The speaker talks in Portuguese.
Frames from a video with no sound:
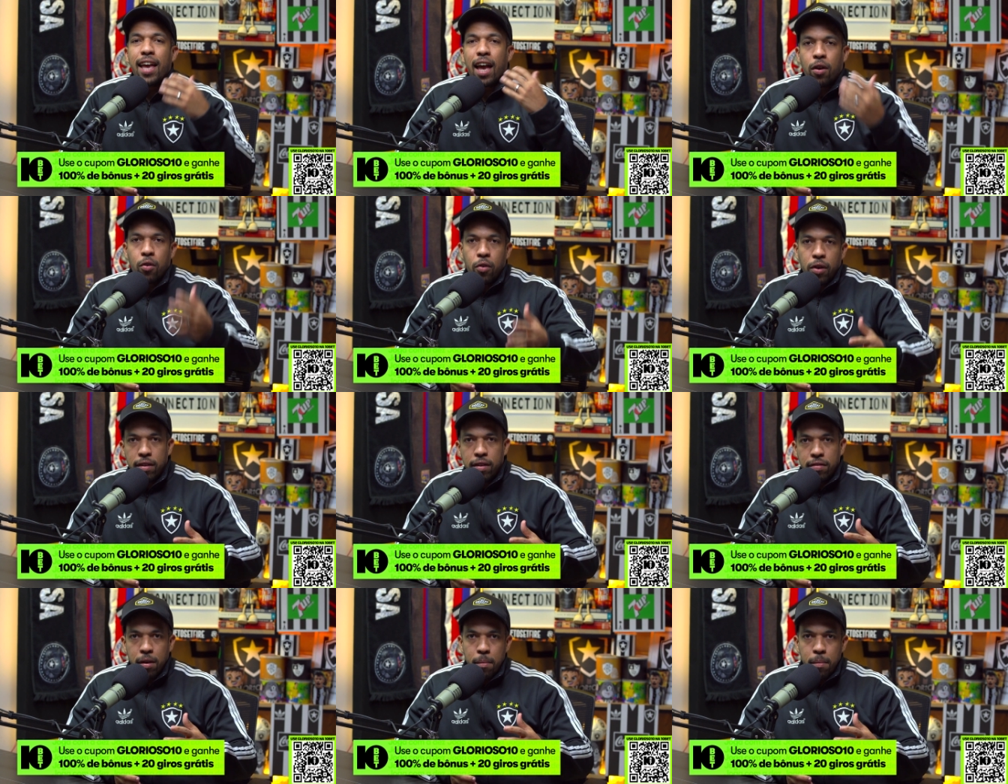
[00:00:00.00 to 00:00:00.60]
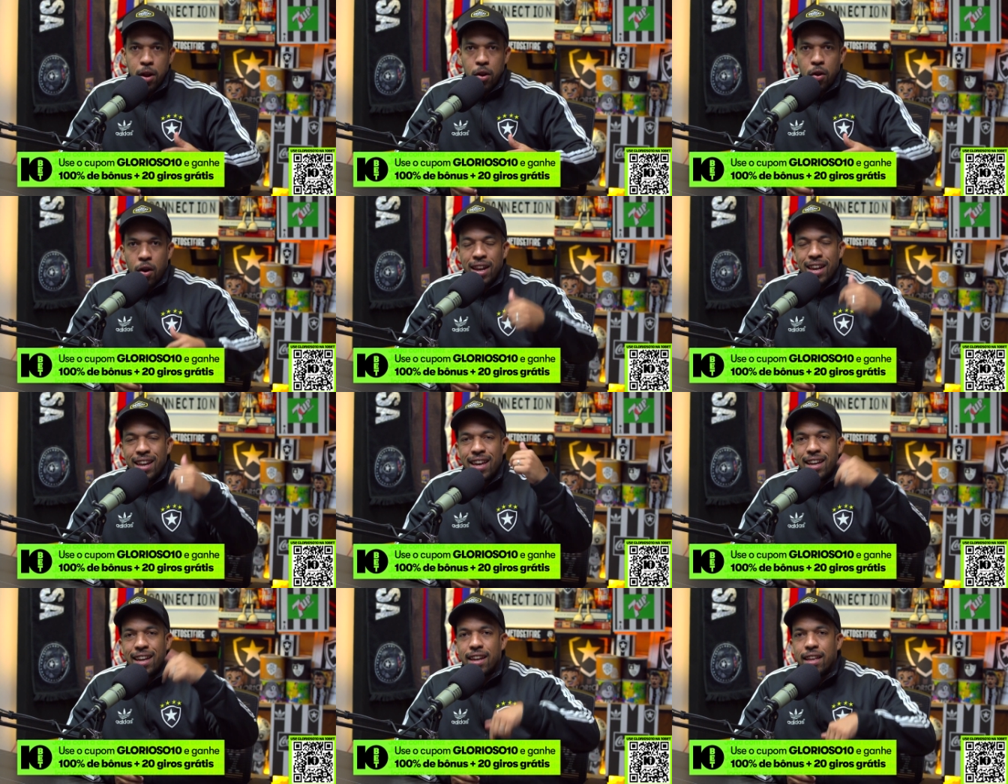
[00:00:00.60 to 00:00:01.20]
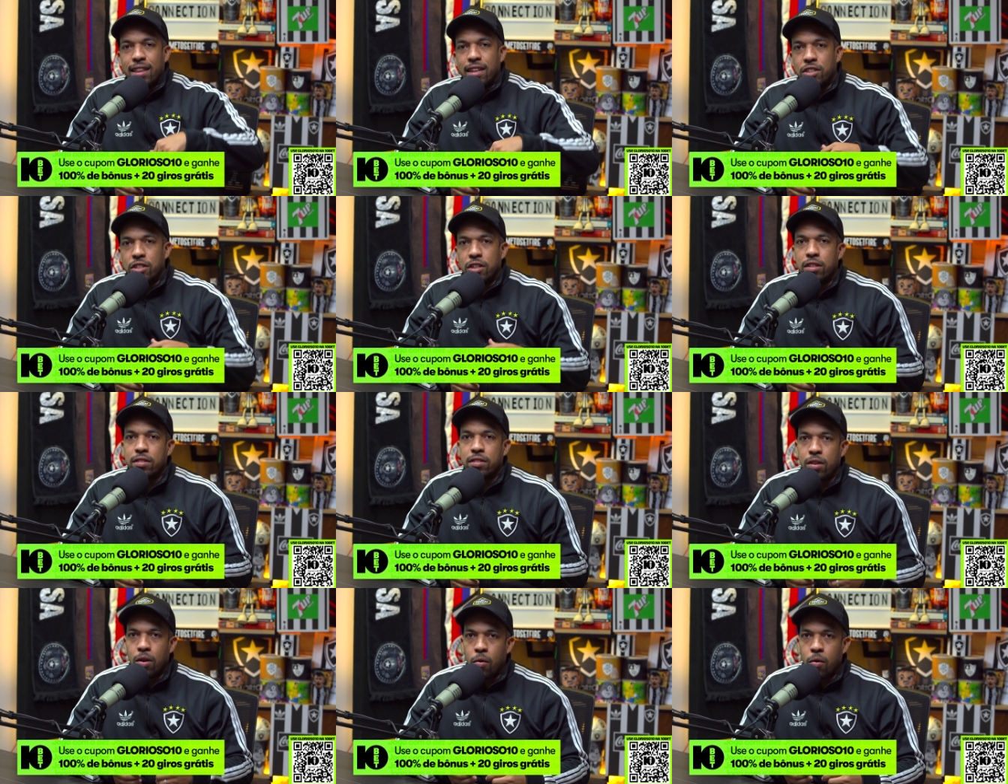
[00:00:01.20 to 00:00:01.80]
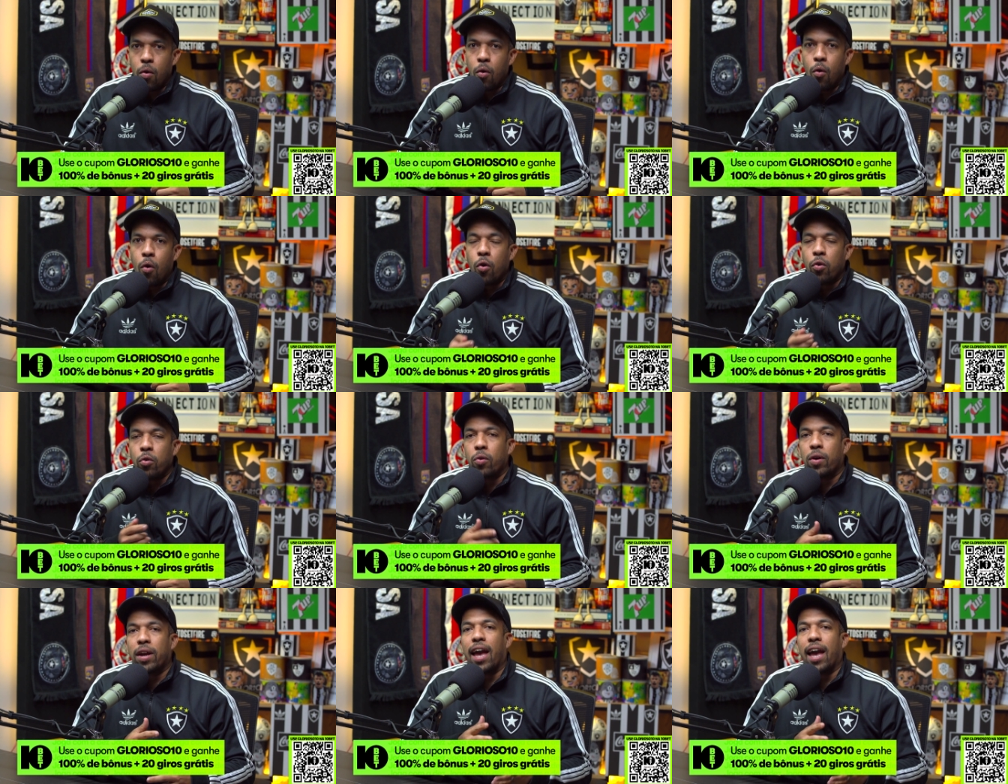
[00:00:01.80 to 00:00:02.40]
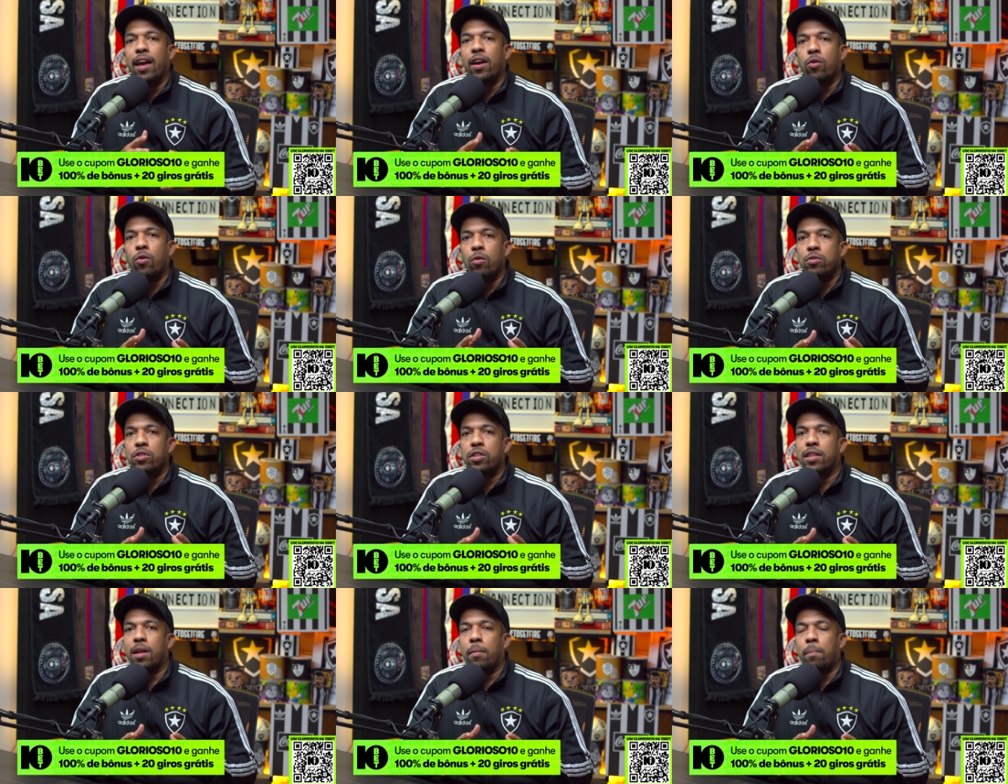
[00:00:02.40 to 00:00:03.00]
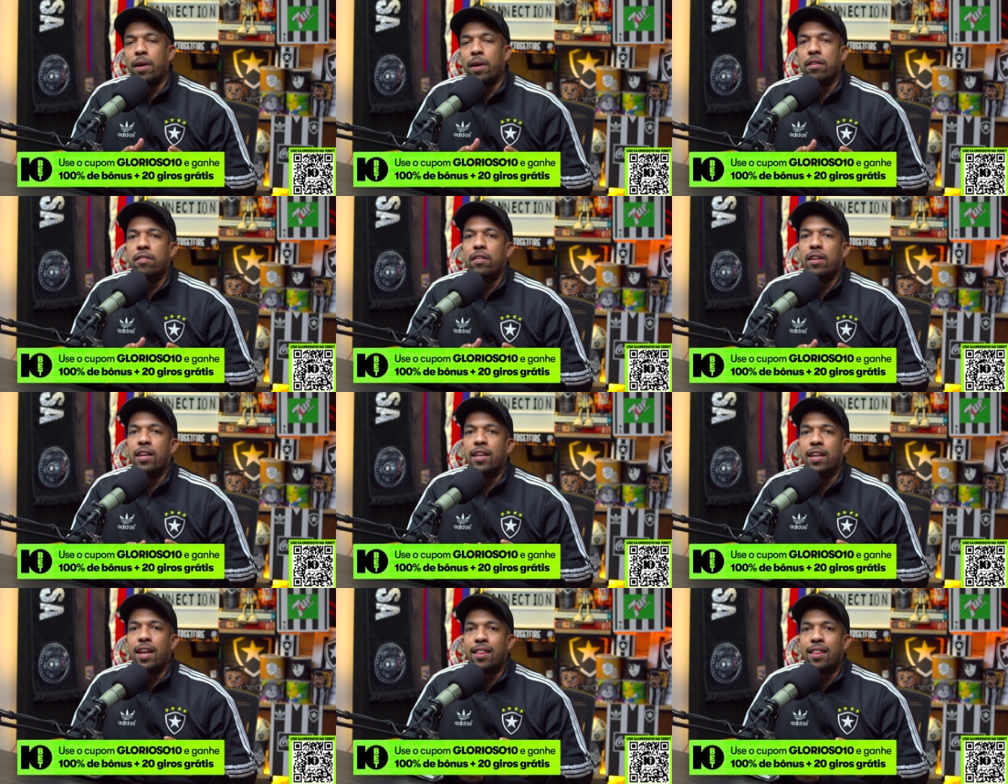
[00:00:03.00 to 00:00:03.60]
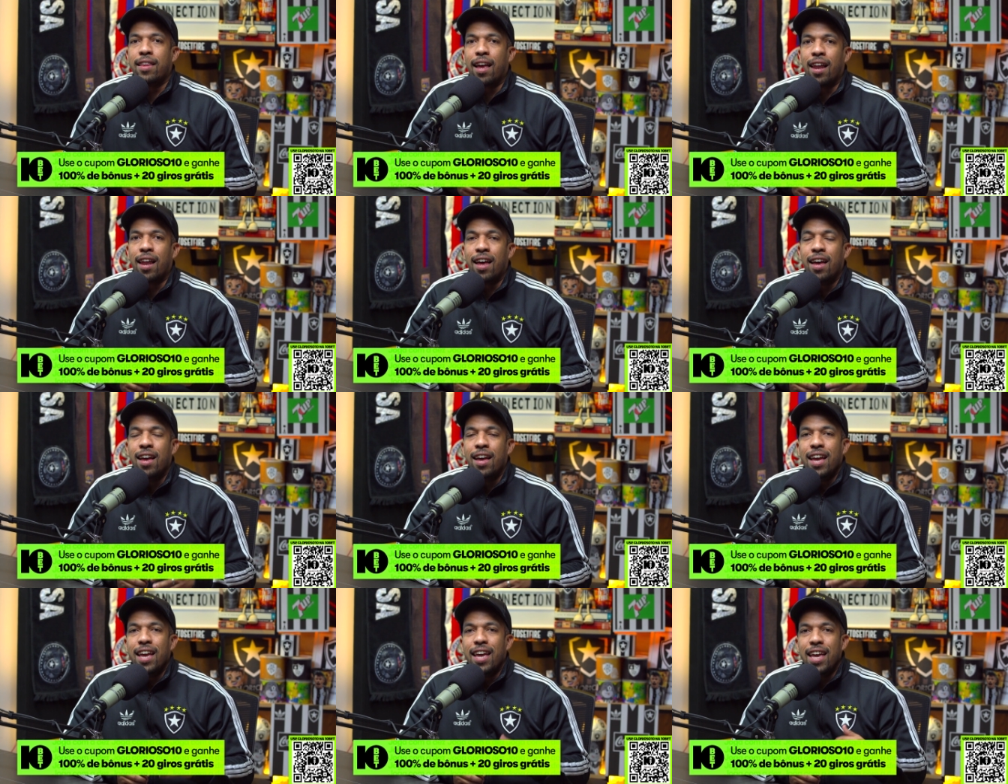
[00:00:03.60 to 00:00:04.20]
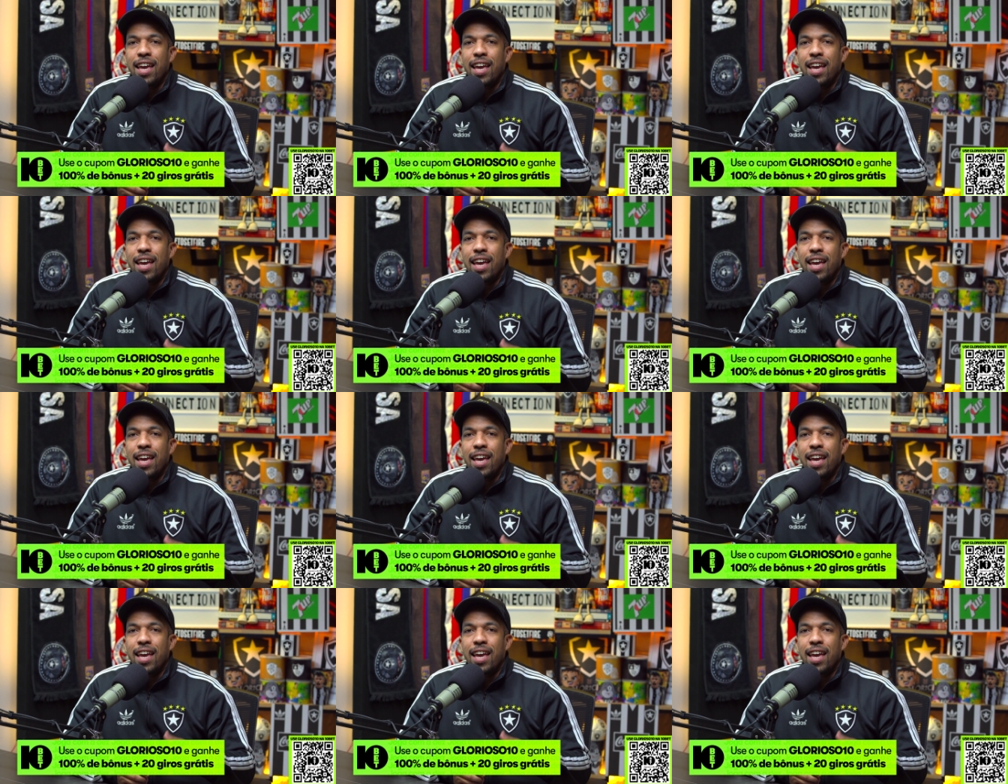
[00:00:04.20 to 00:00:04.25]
Quer conhecer melhor? Link na descrição ou no QR Code que está aparecendo aqui na tela.